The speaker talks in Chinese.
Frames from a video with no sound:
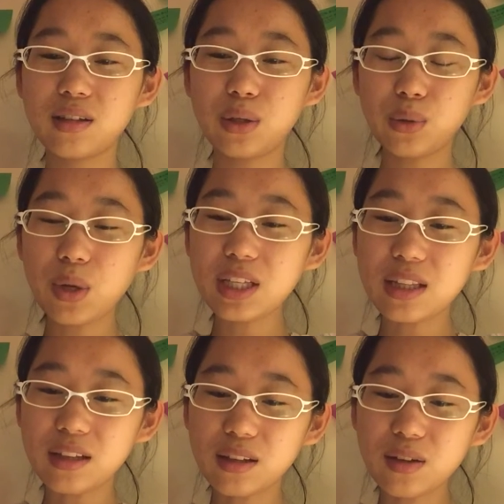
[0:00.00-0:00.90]
如果你
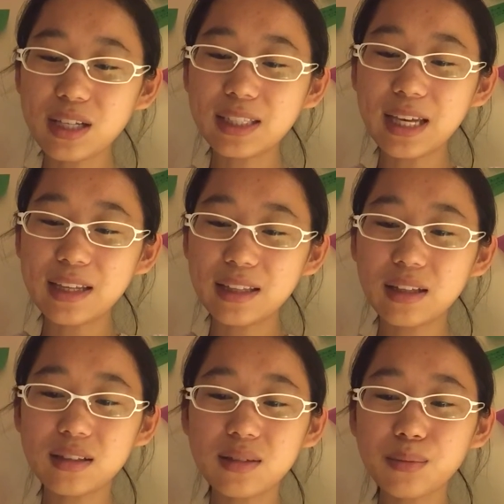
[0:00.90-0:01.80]
能够一点一
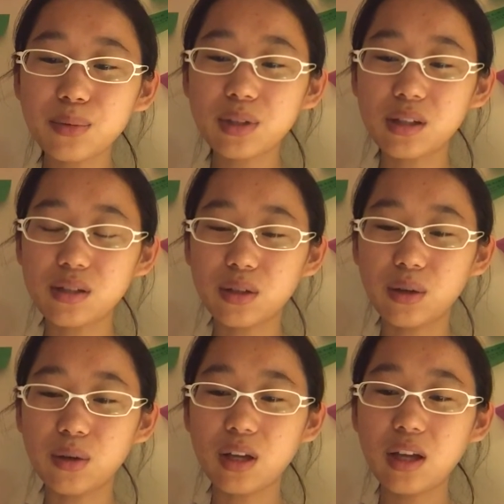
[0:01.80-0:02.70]
点进步的时
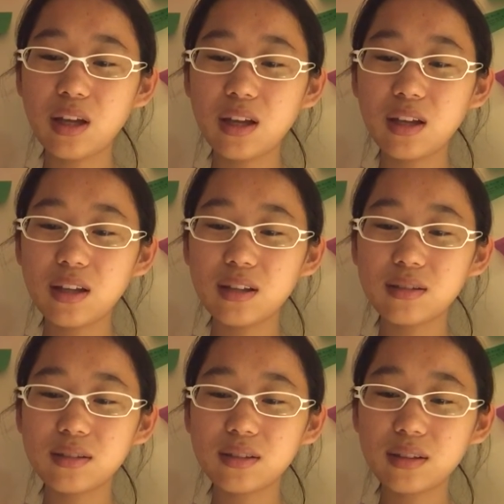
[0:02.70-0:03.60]
候，
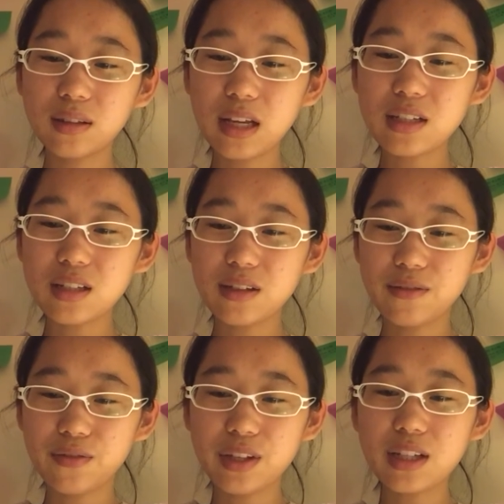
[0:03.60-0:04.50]
那真的
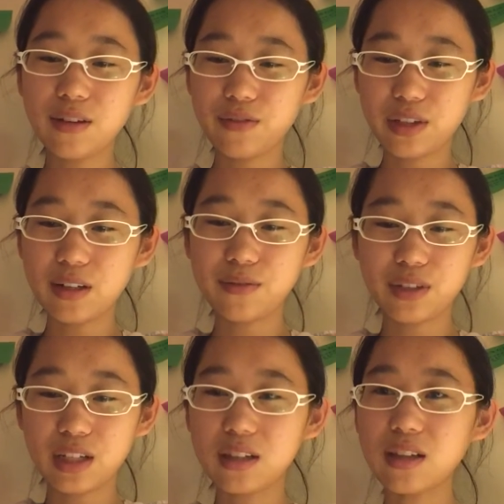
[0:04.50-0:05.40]
非常非常
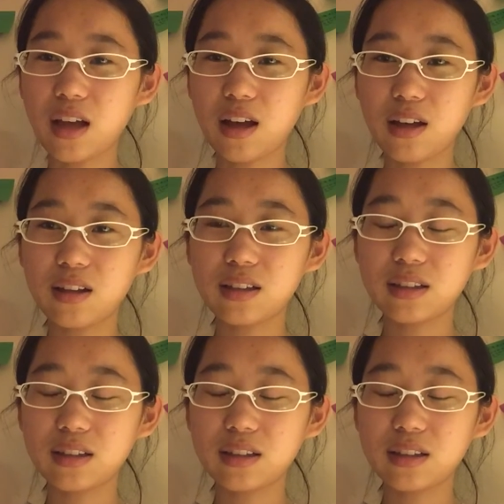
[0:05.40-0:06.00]
非常的好。